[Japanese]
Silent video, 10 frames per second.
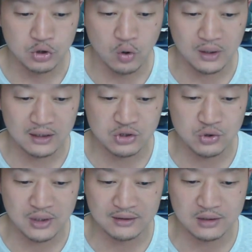今日から
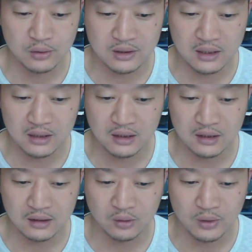習慣に取りて
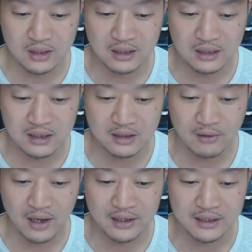取り入れ
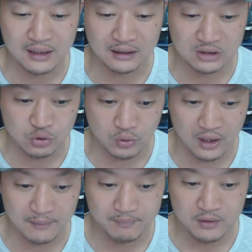てはいかがでしょう
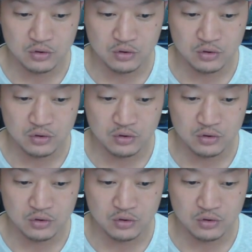か。